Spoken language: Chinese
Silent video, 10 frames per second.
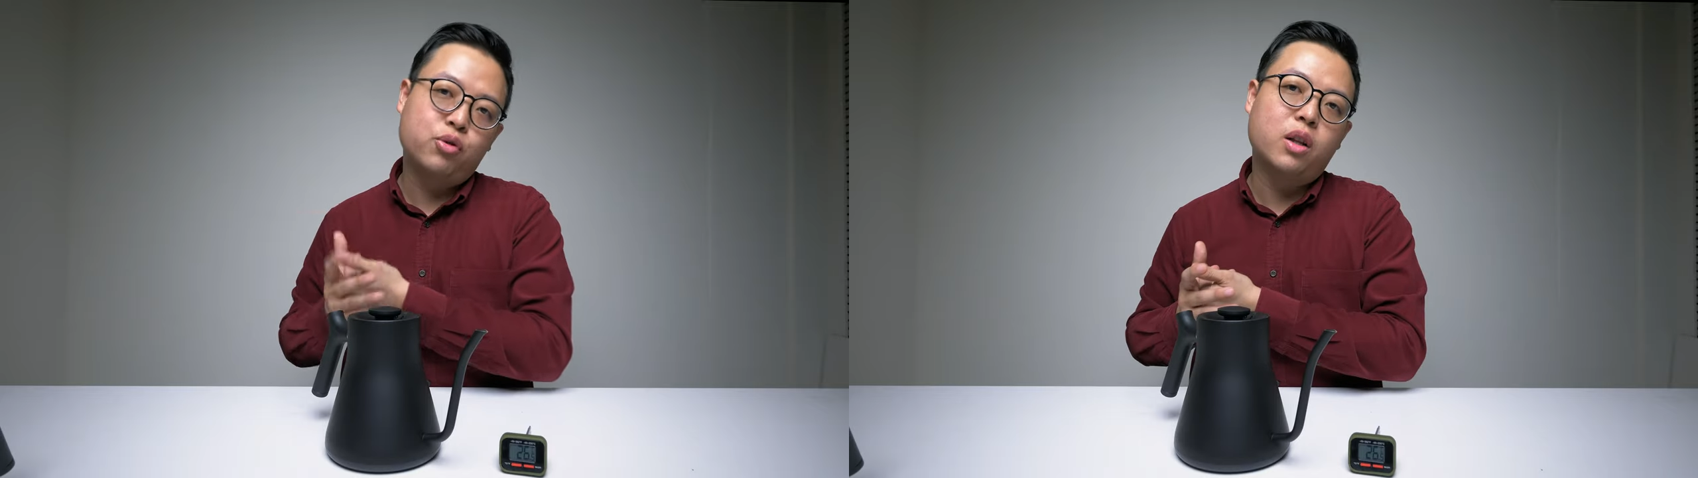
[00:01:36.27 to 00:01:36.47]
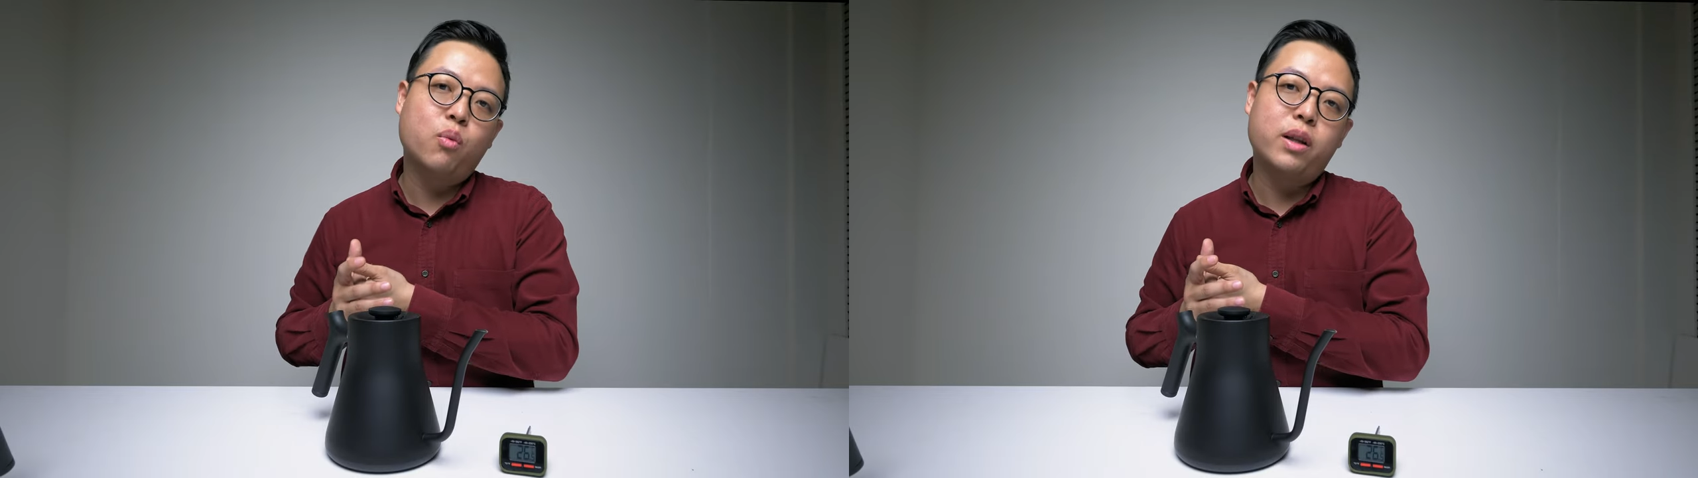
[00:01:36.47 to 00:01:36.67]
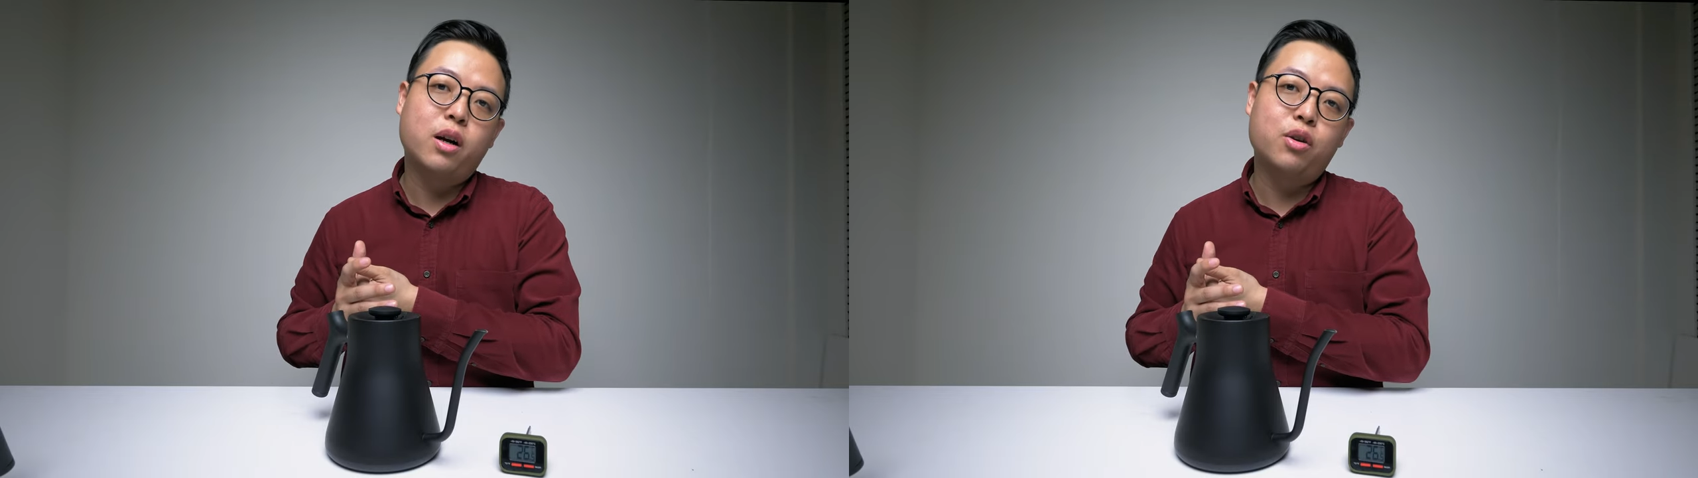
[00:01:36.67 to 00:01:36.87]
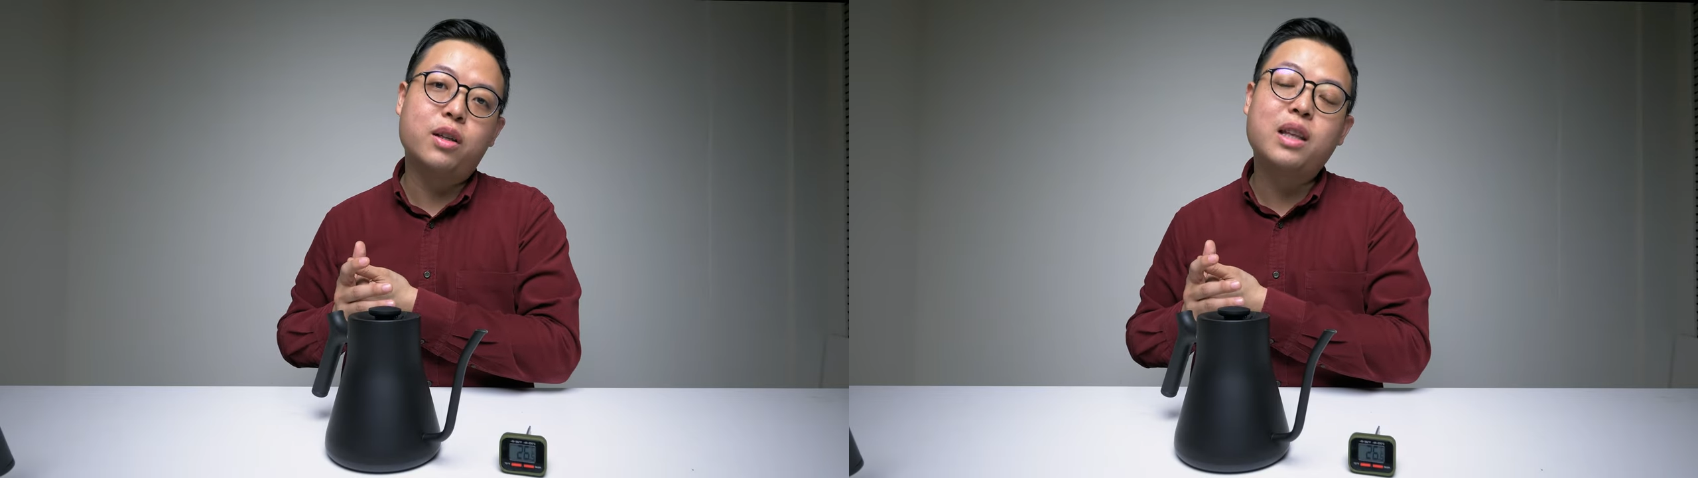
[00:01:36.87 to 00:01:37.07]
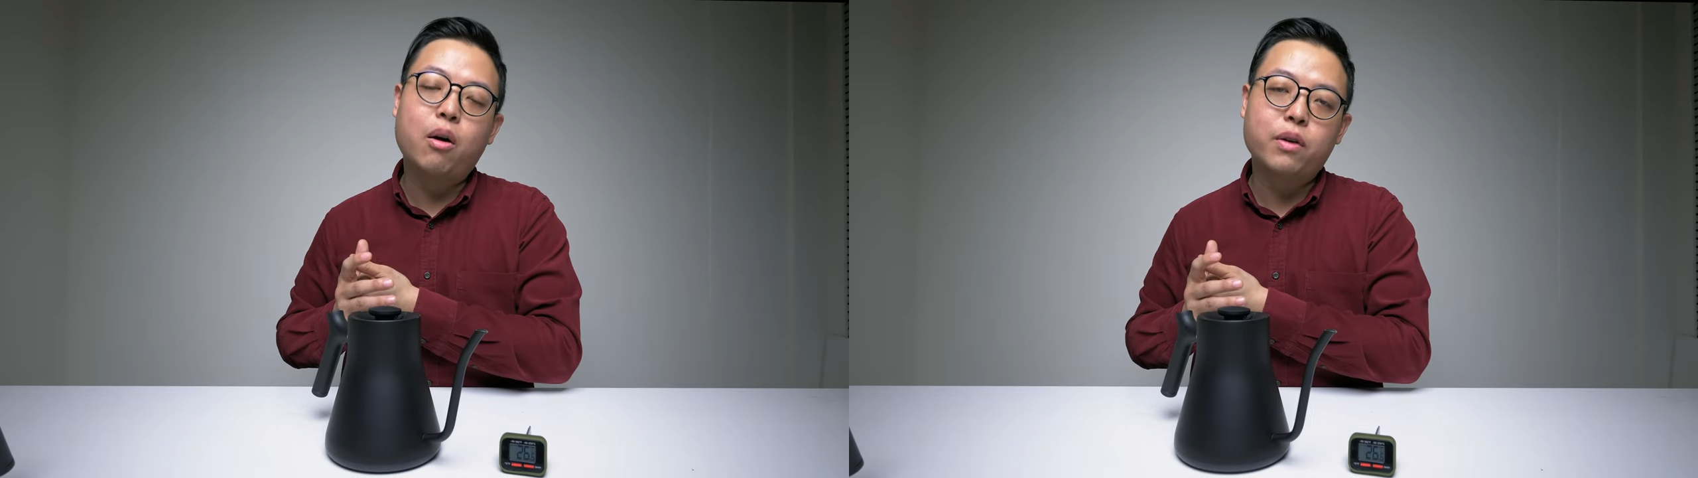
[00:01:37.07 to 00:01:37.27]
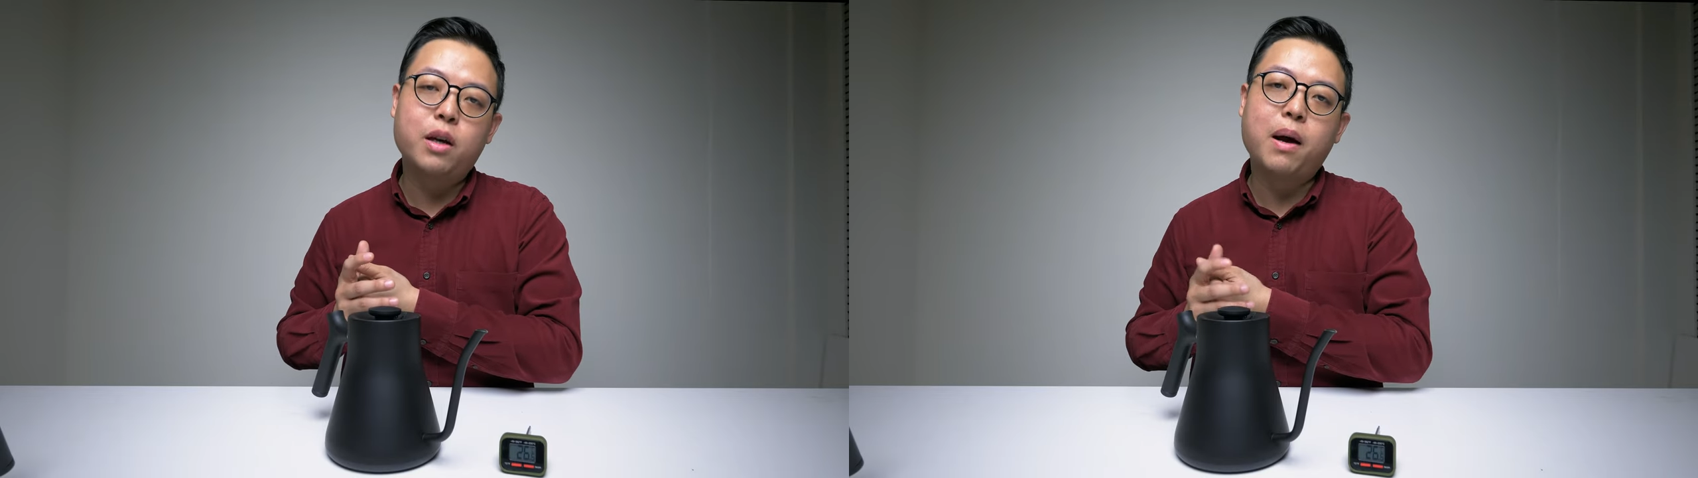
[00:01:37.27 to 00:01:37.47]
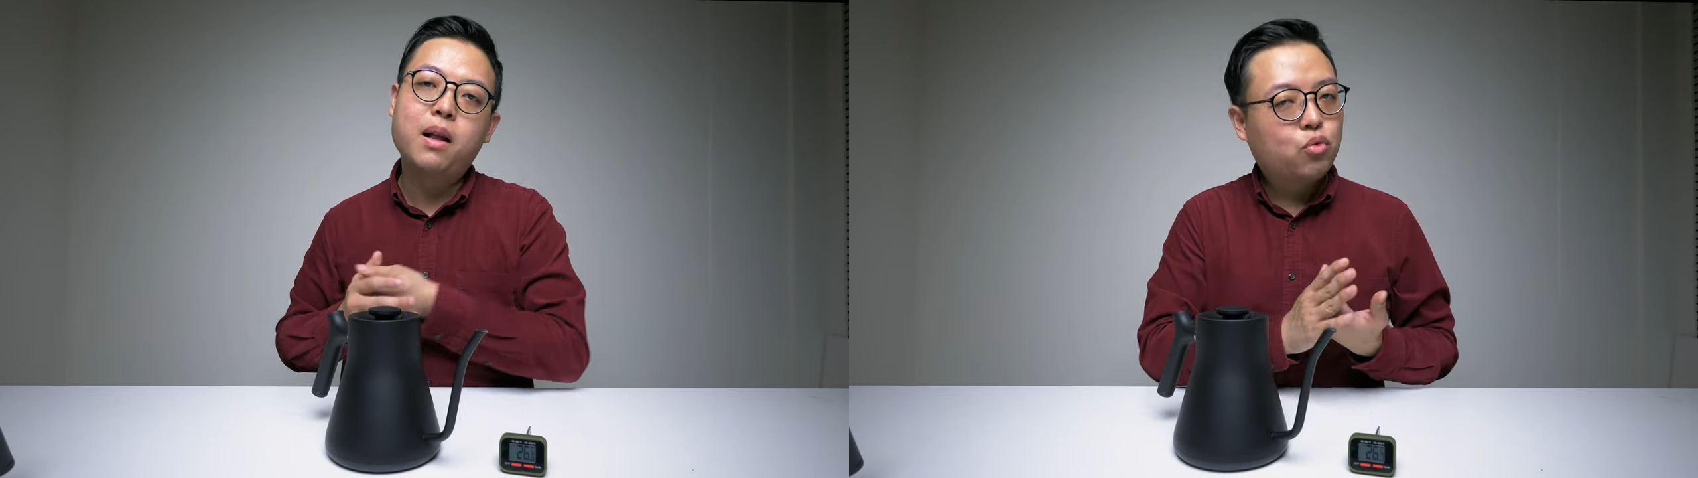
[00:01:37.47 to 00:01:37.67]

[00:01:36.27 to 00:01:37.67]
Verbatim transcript: 喜欢的味道，有点讨厌嘛。